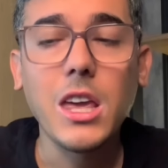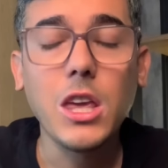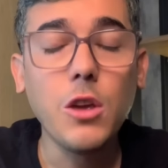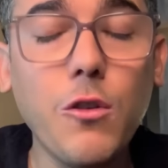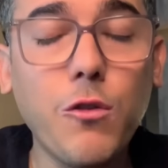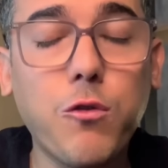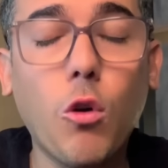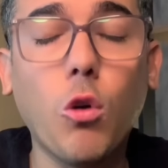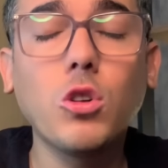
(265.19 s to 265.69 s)

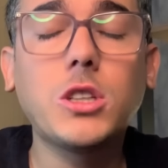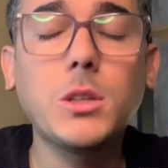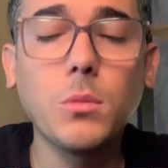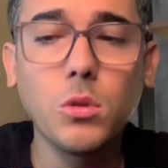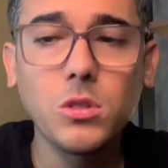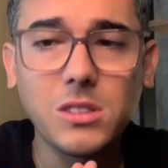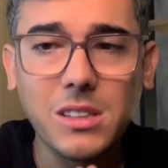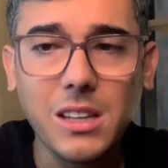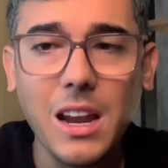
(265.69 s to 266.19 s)
e vou te
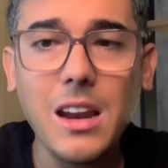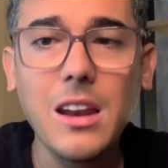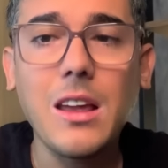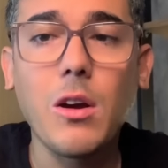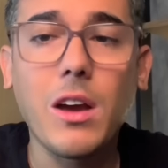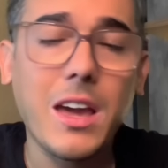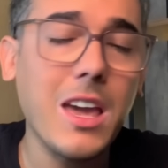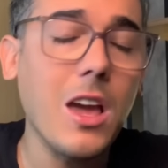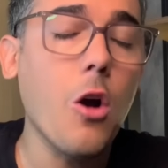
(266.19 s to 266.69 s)
mostrar
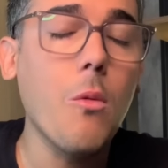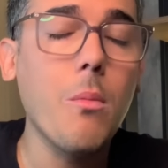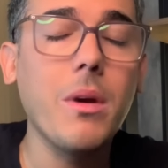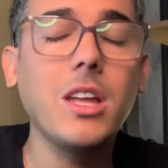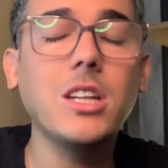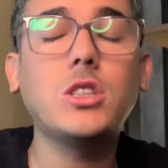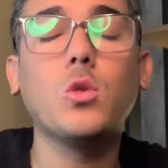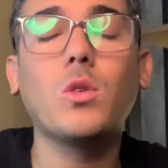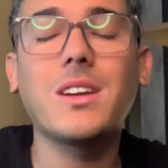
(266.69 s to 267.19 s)

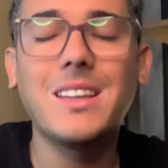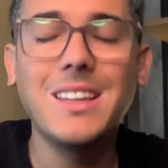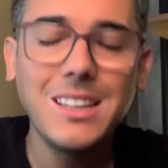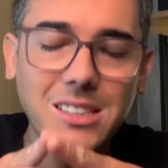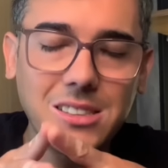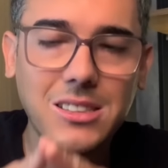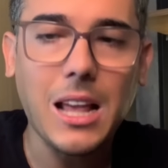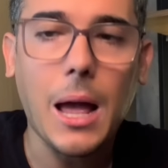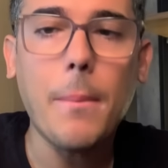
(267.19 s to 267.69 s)
realmente o que
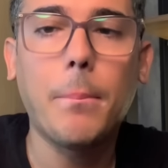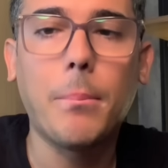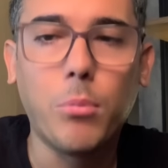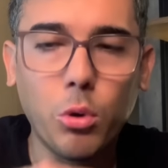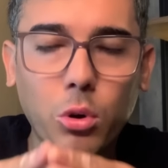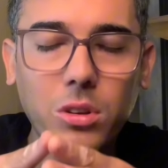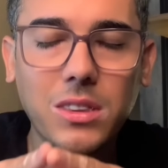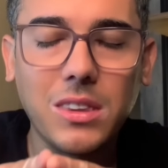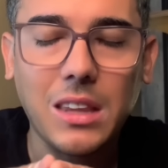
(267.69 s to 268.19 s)
está
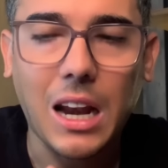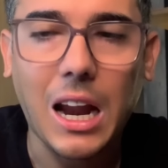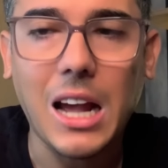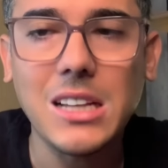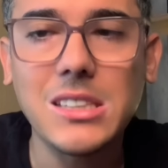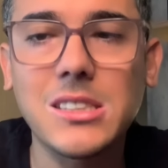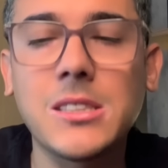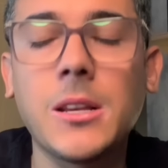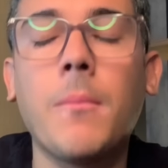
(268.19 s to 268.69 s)
por
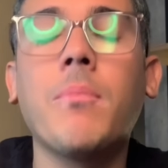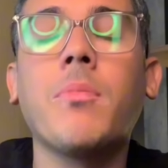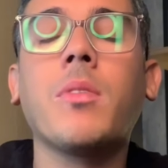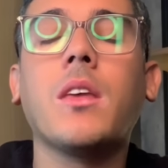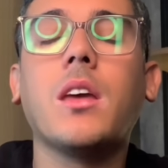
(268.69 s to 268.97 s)
trás